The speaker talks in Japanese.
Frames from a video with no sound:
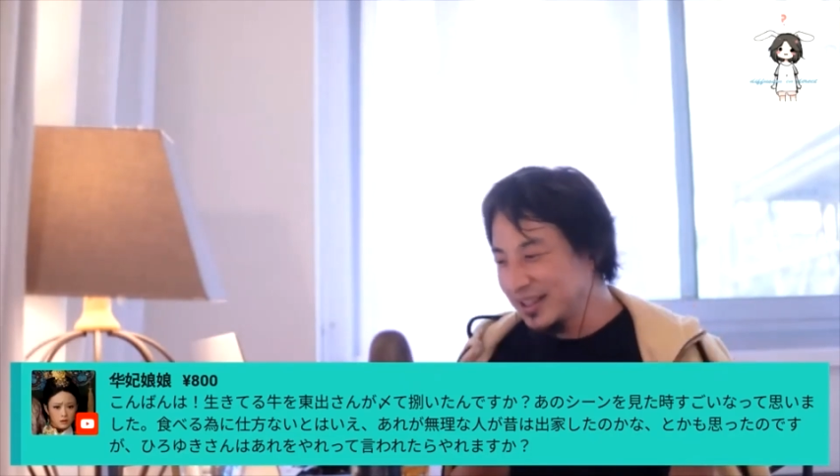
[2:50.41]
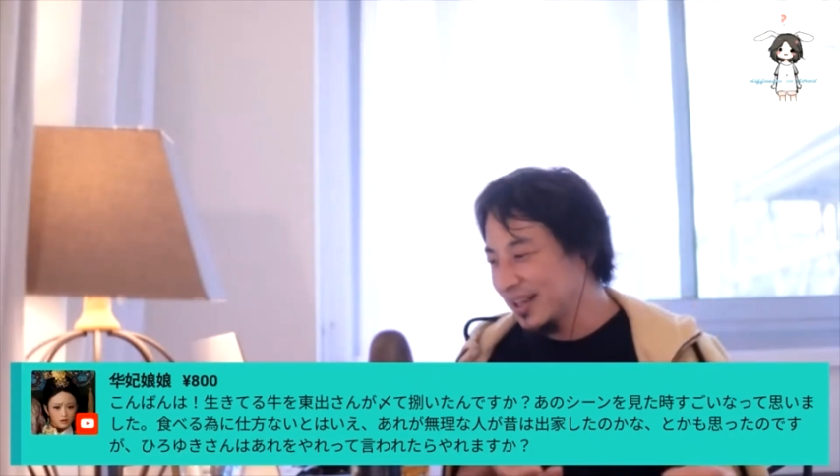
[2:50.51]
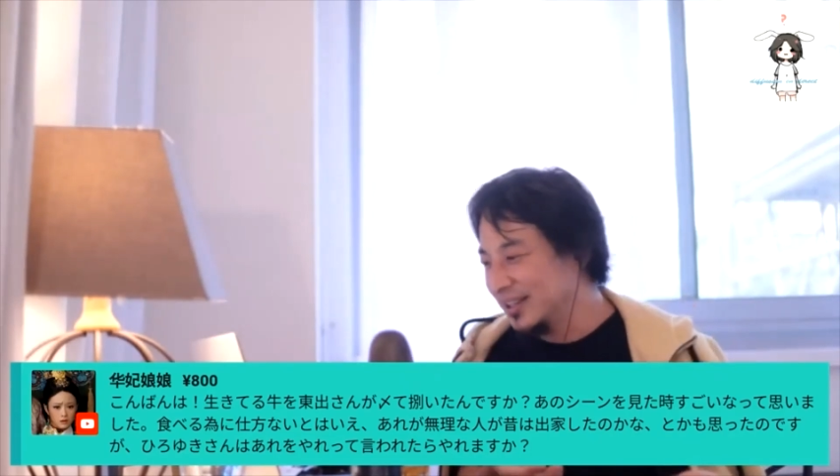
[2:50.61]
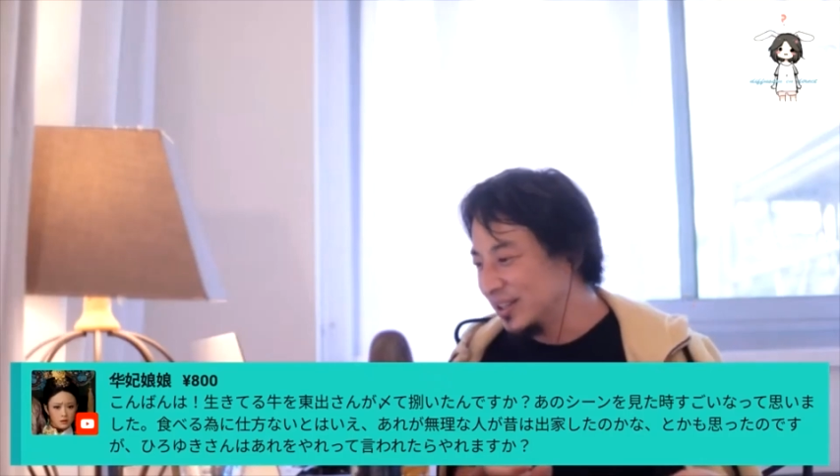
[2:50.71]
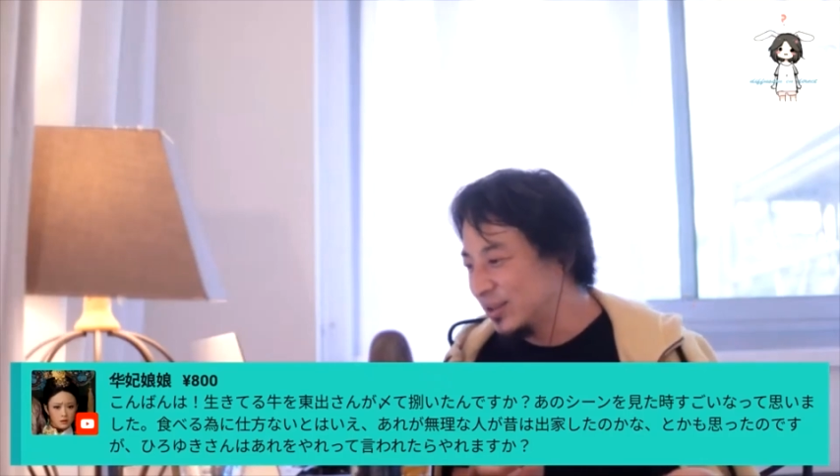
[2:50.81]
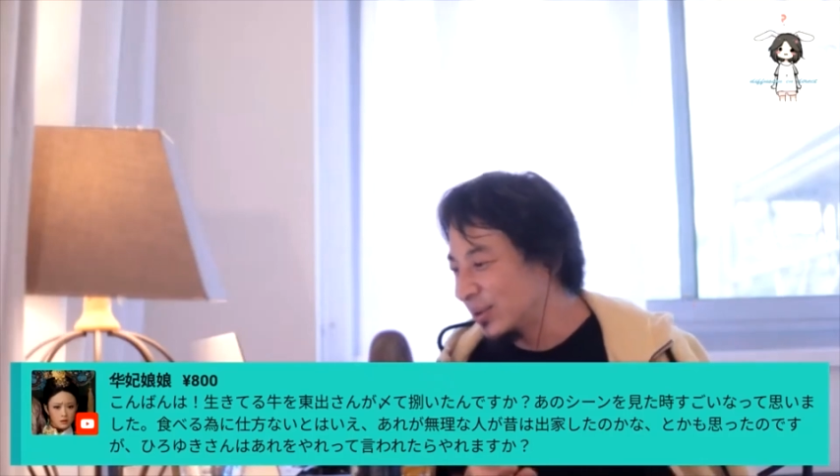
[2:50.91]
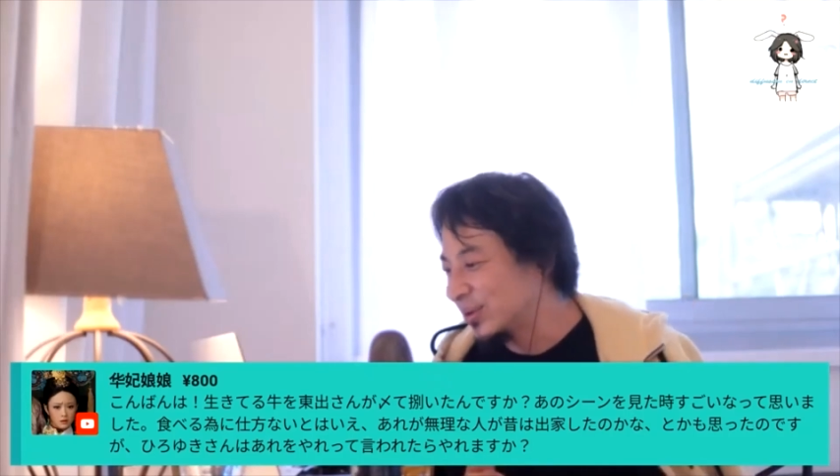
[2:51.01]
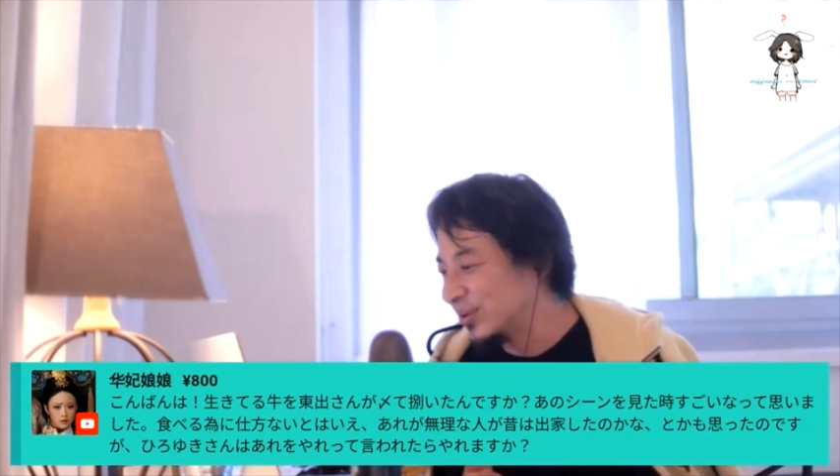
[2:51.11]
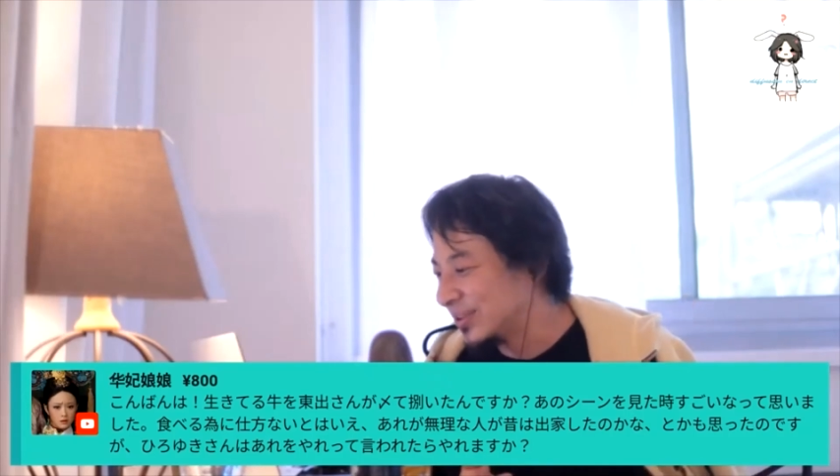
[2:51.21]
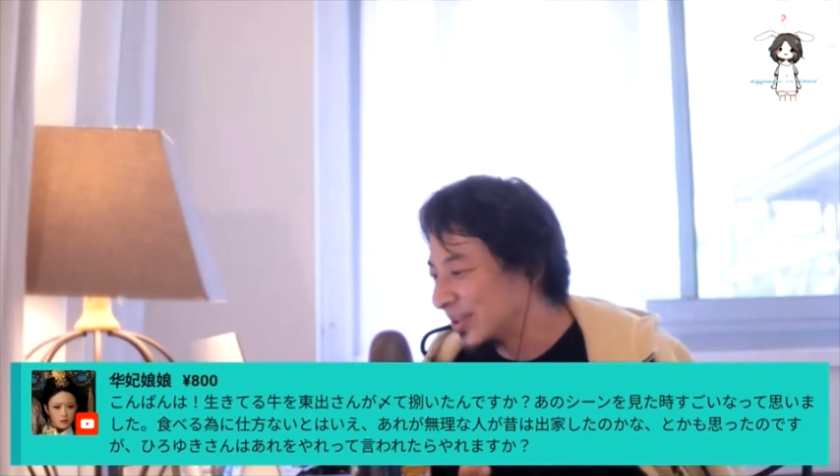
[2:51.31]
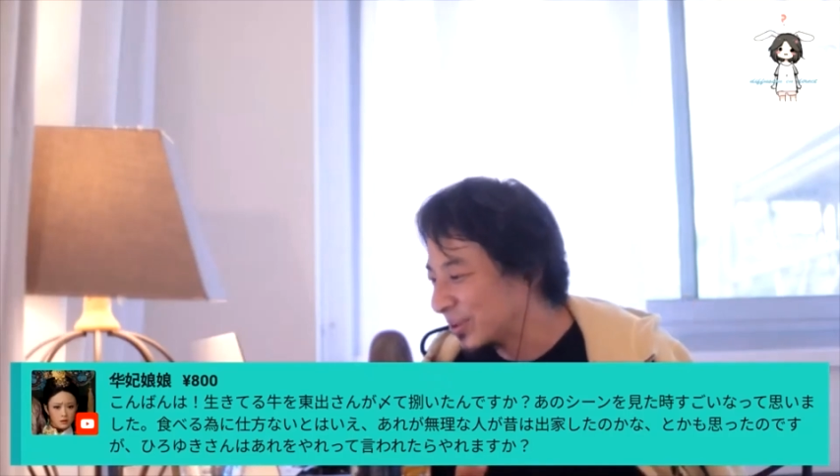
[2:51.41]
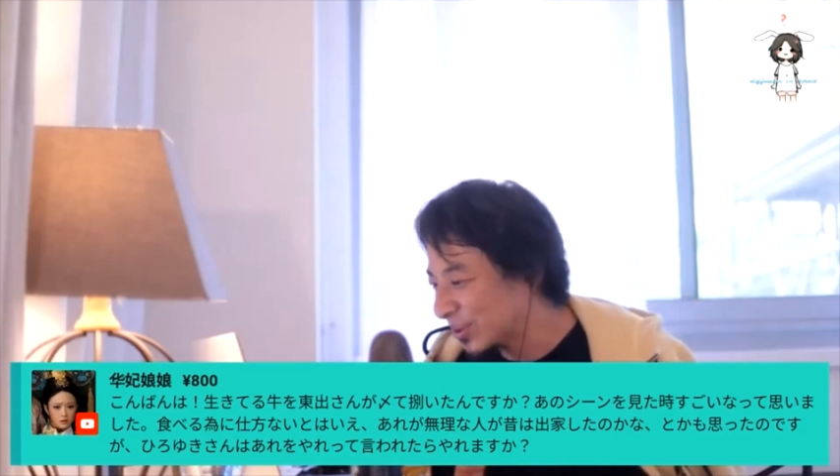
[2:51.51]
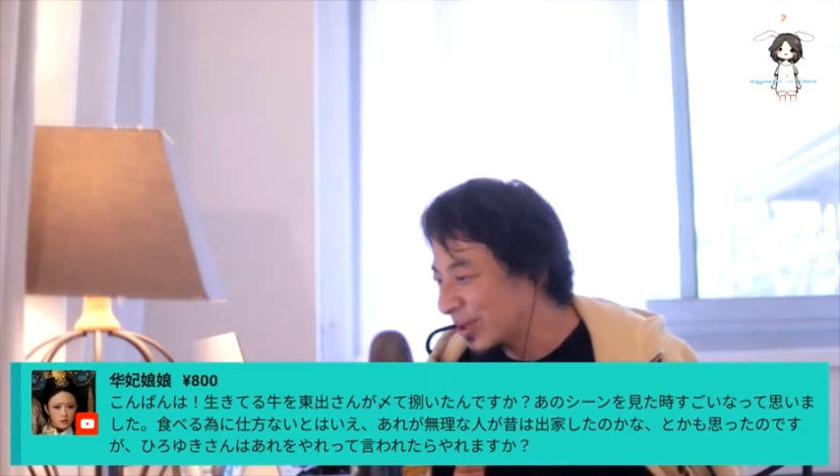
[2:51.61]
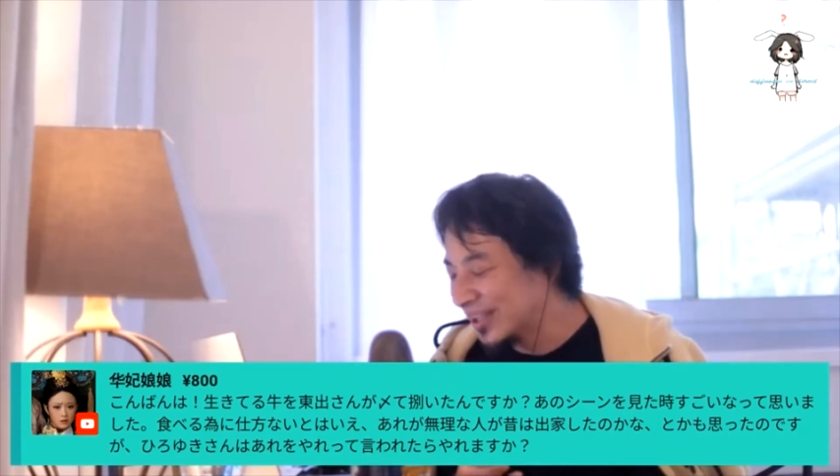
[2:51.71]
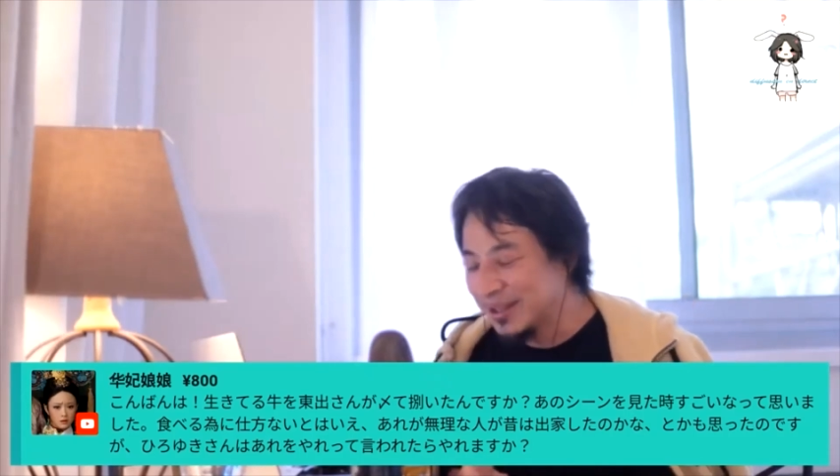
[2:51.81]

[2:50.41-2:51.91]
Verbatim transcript: か肉を食うってことは生